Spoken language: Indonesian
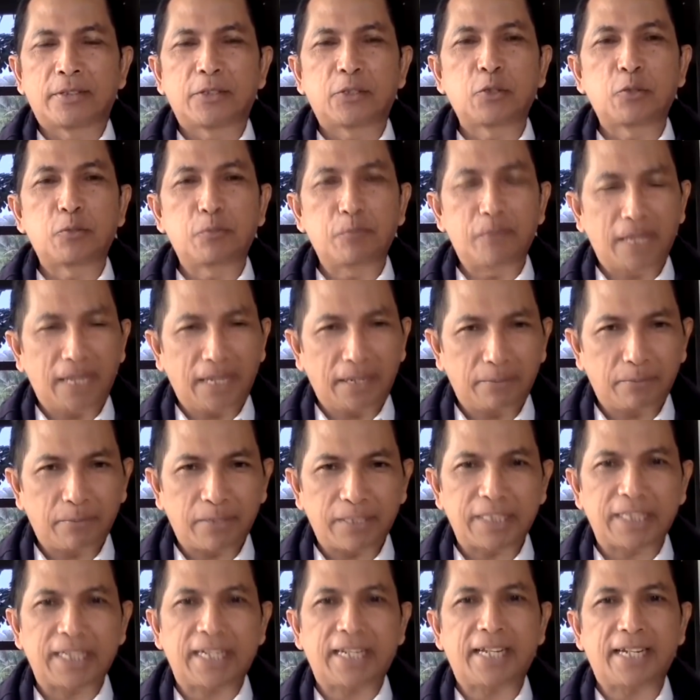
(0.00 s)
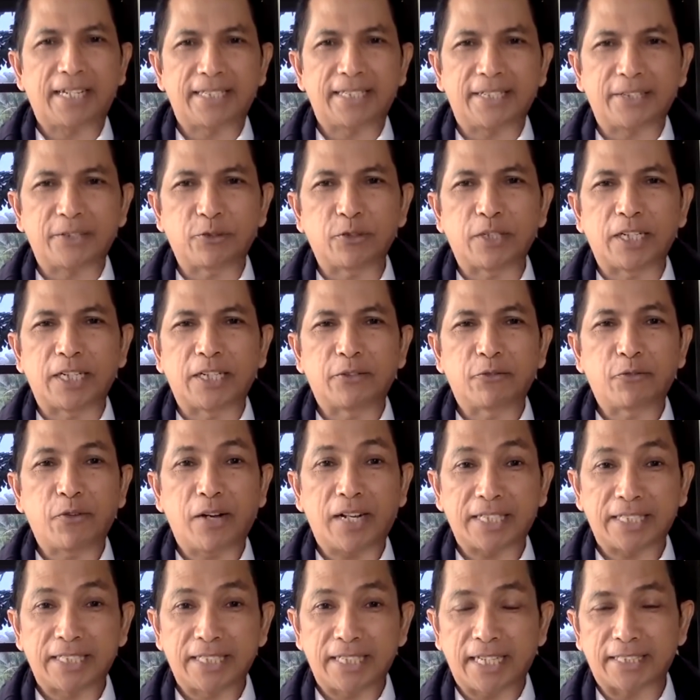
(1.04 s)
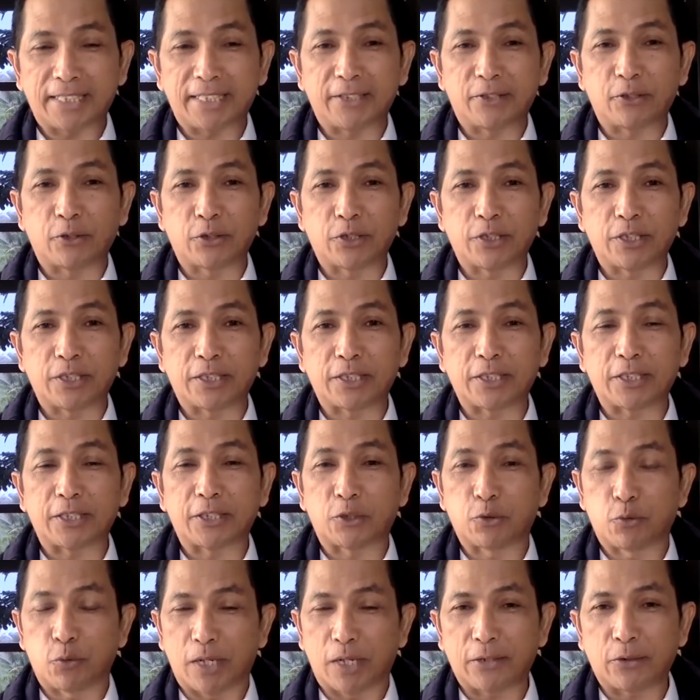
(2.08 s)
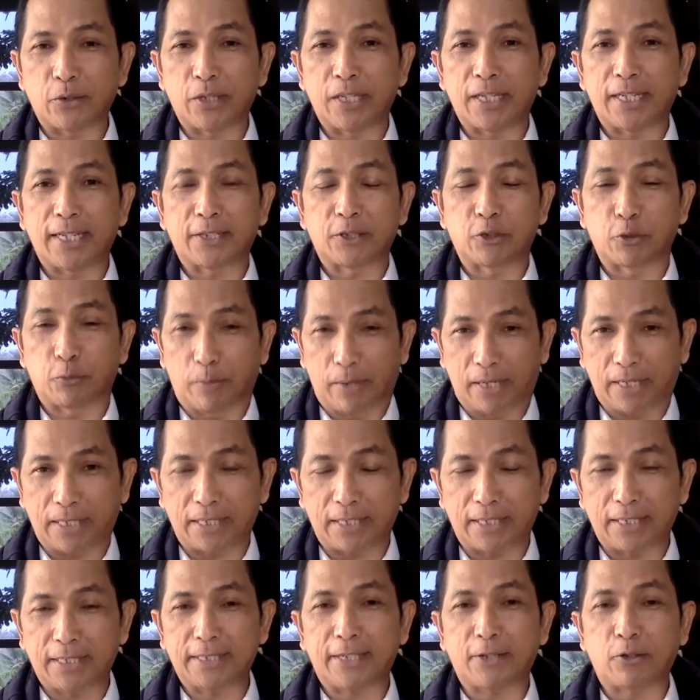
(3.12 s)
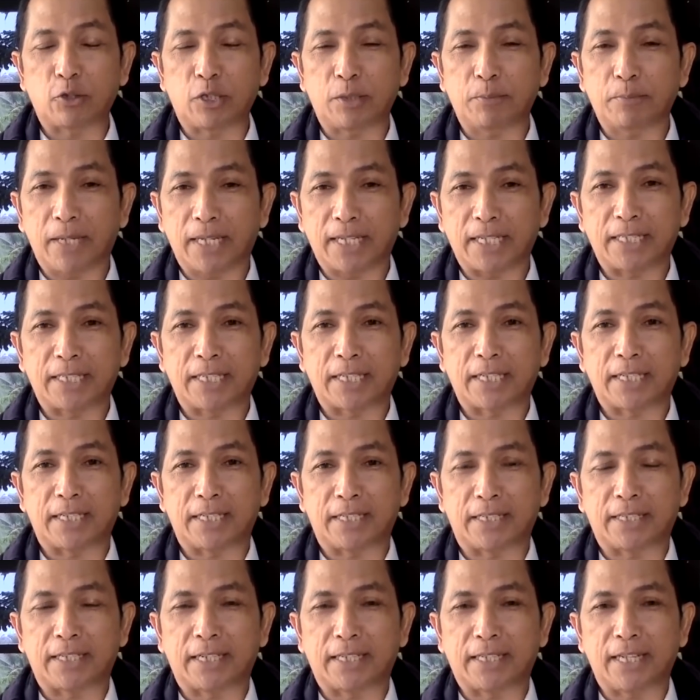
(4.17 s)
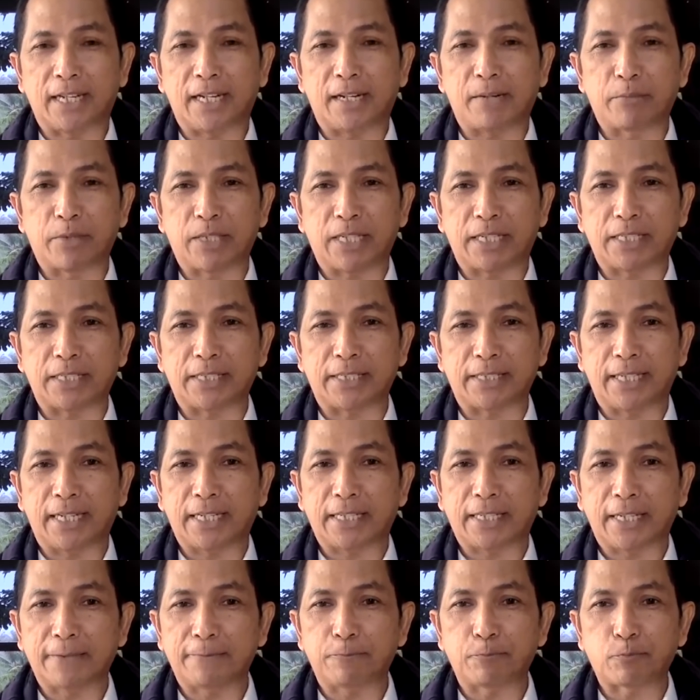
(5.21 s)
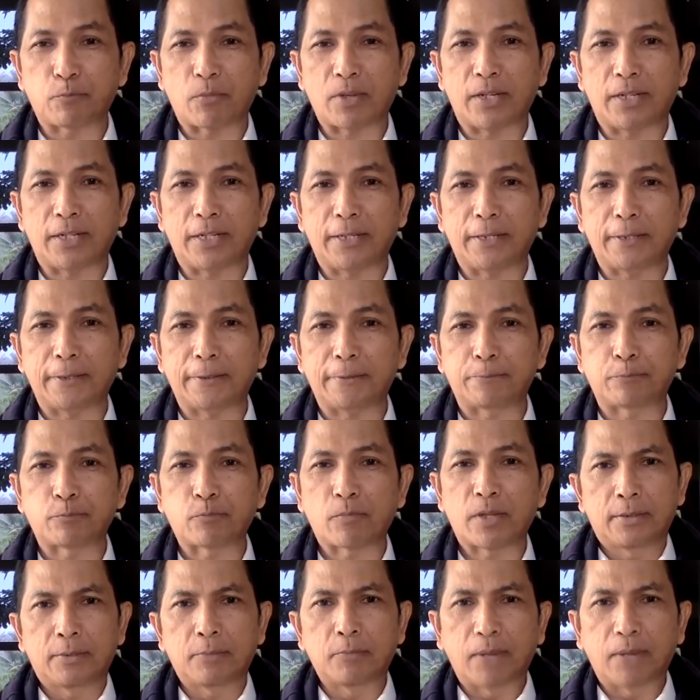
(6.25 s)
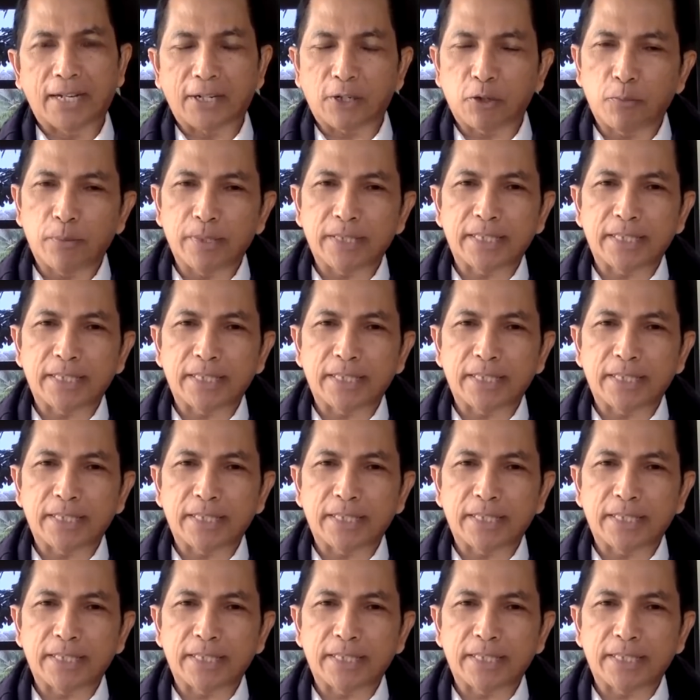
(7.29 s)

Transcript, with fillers: Jumlah masyarakat yang sudah divaksinasi dosis kedua itu hingga Jumat ini saya kutip lagi dari data Kementerian Kesehatan eh, baru